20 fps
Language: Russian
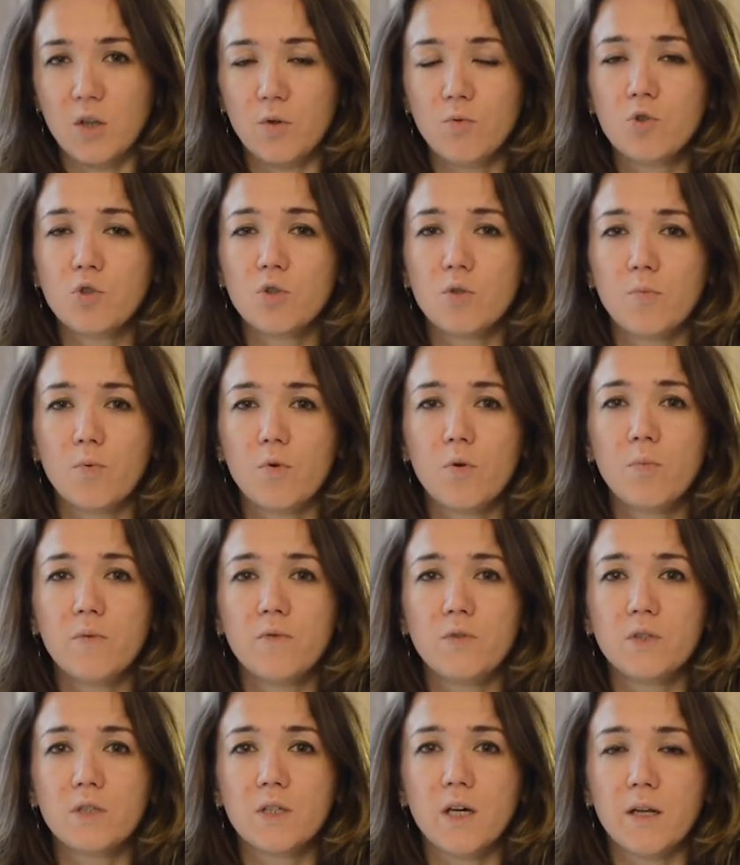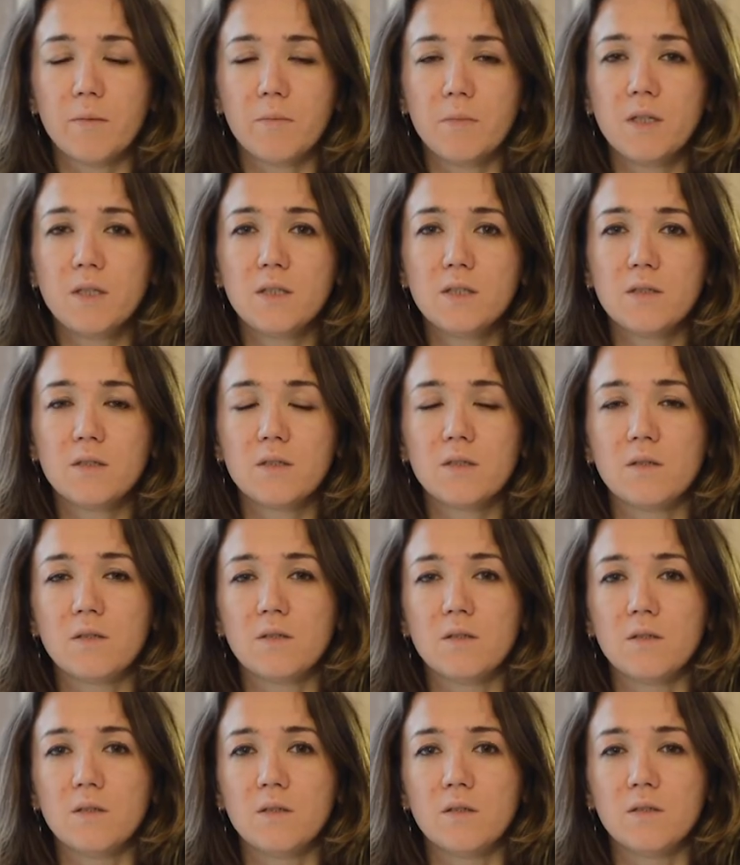Нужно пробовать кормить э,
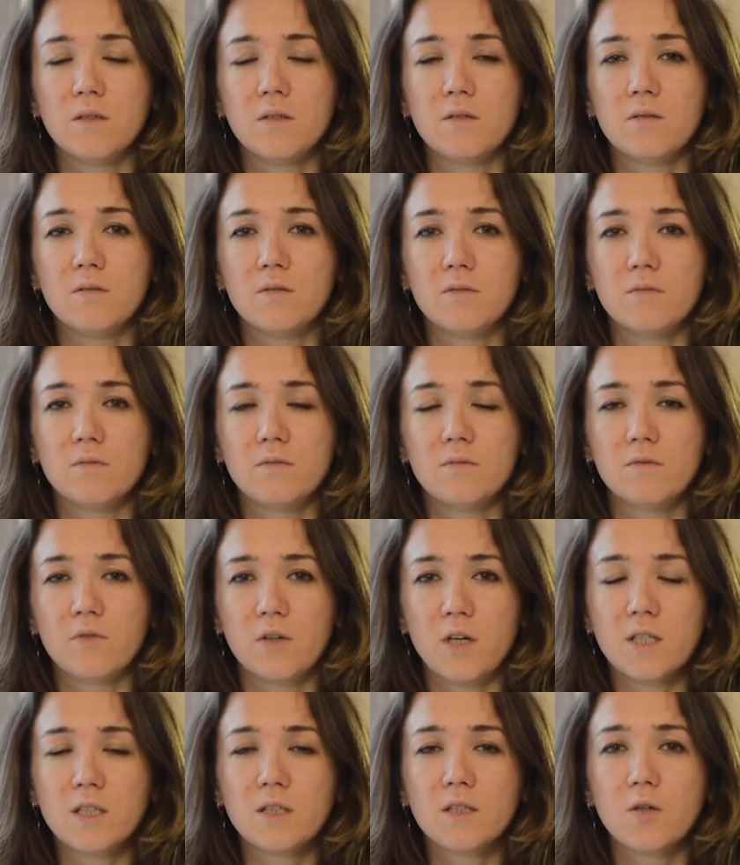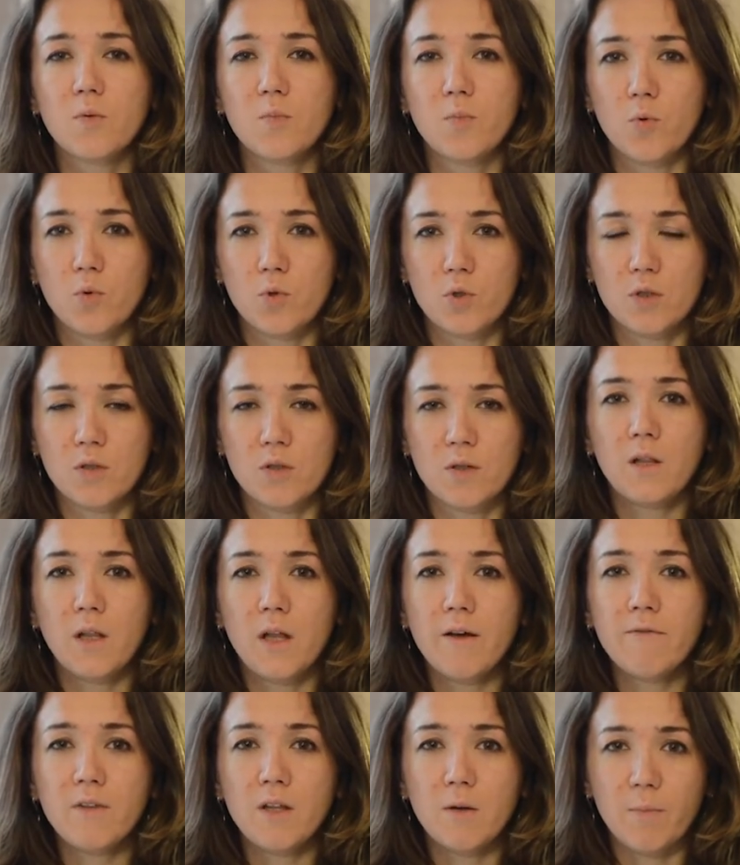в разных позах.
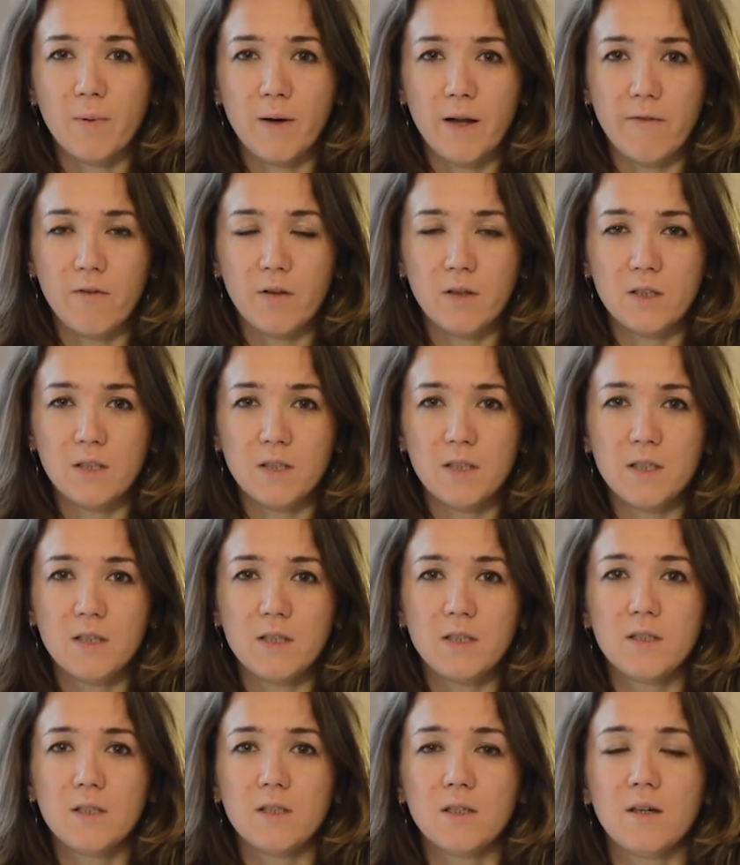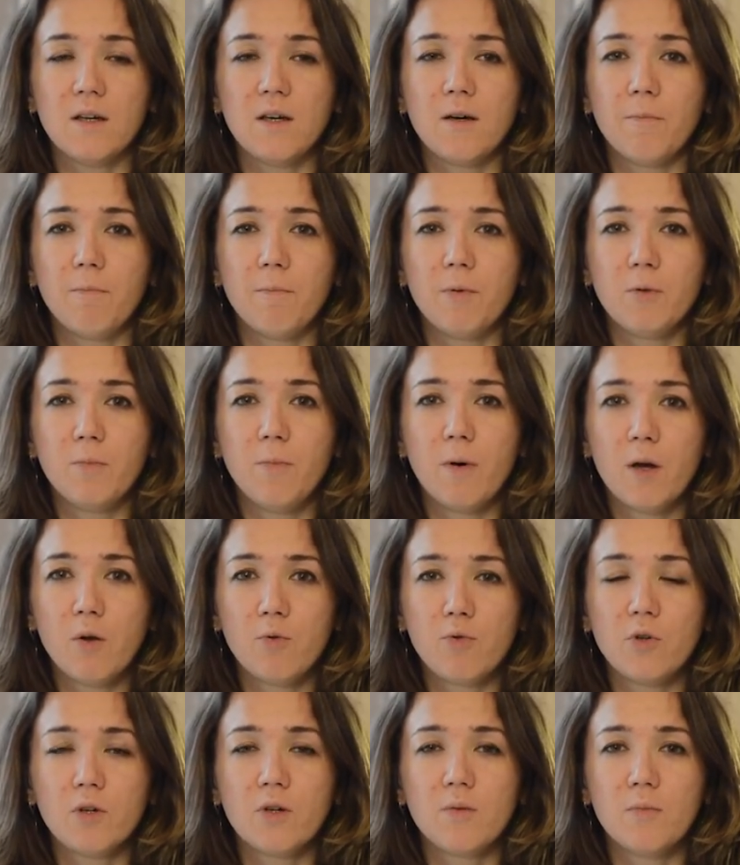Главное правило здесь э, –
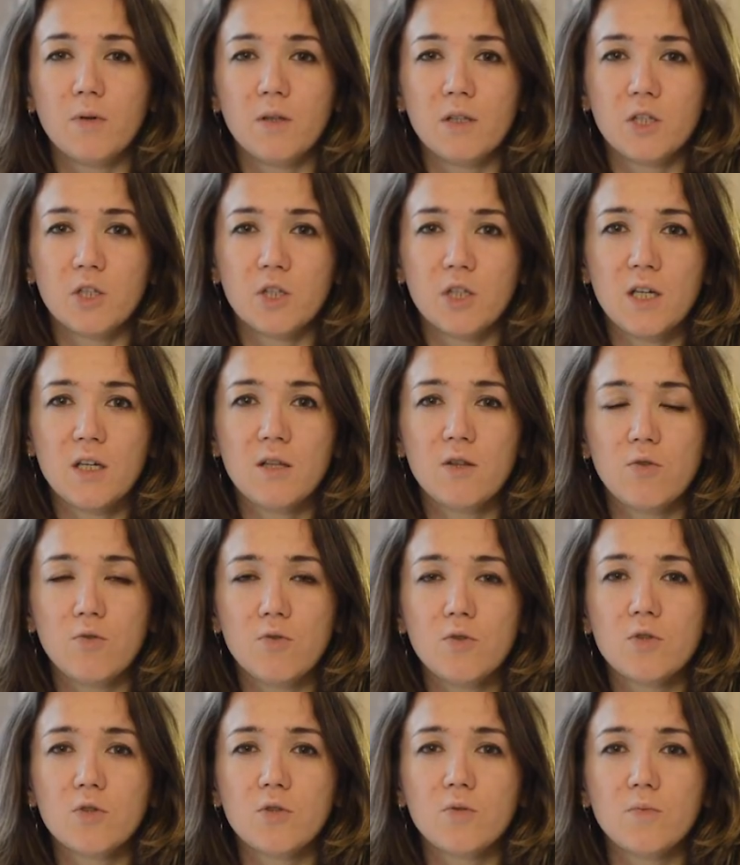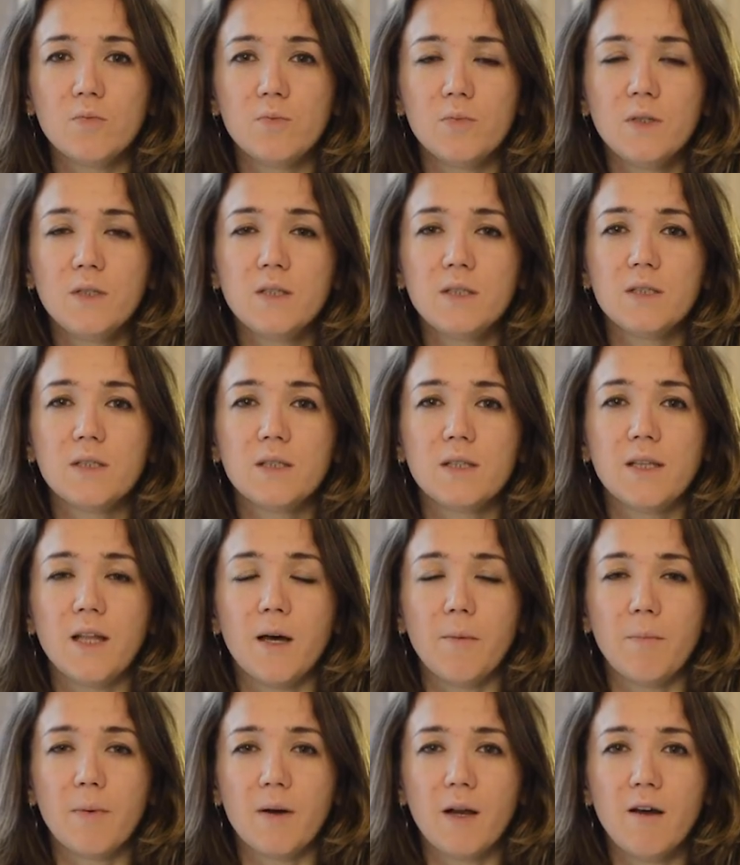подбородок малыша должен быть
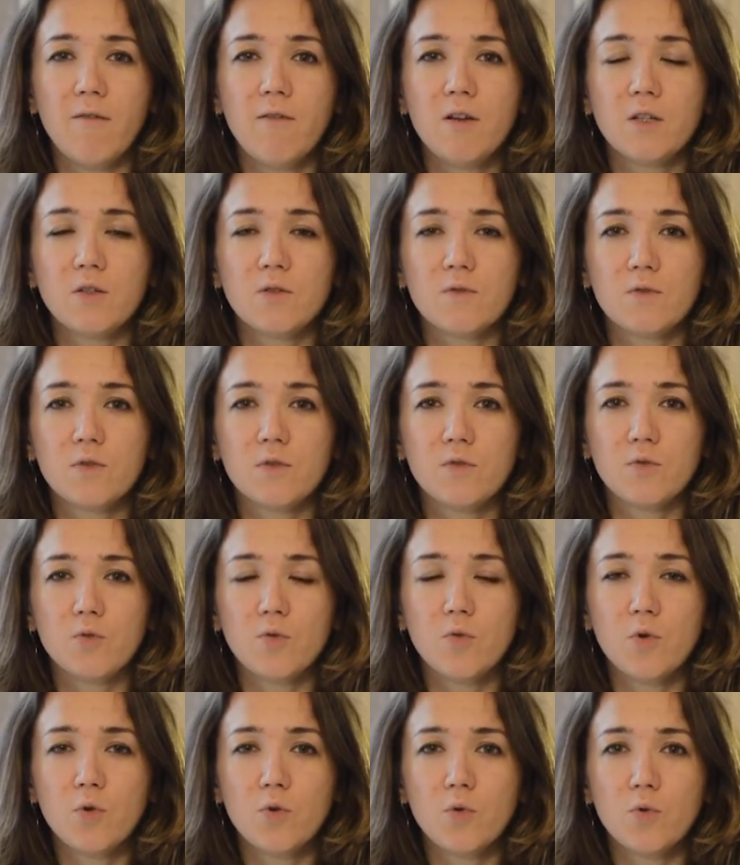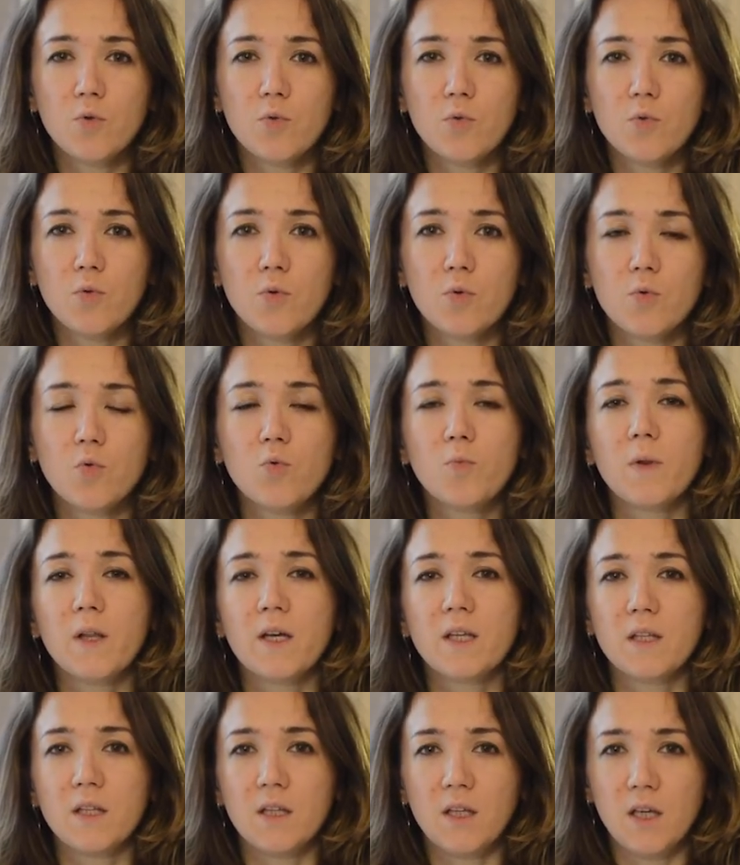направлен в сторону
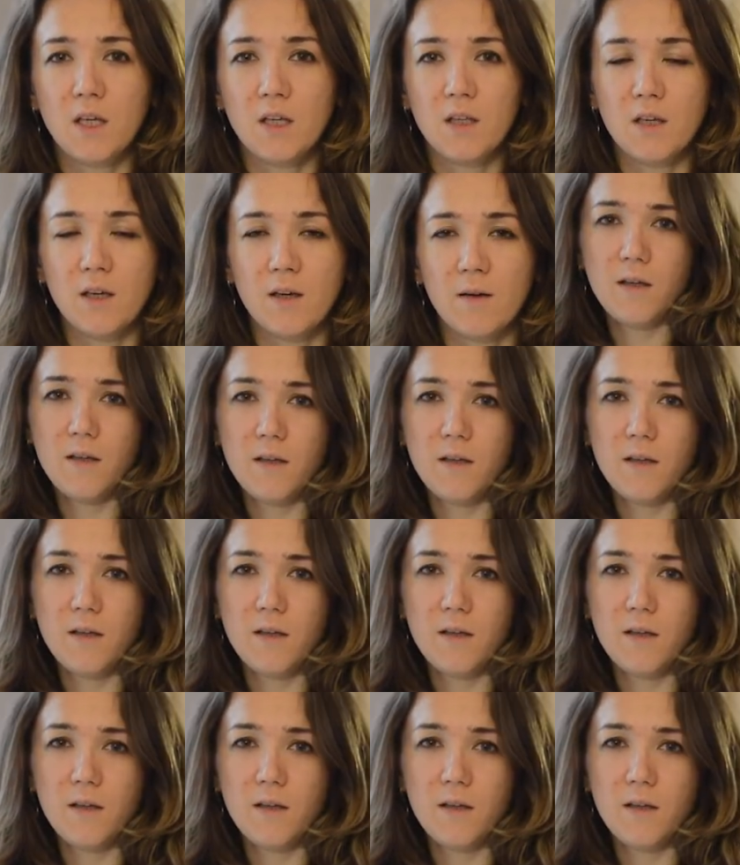уплотнения.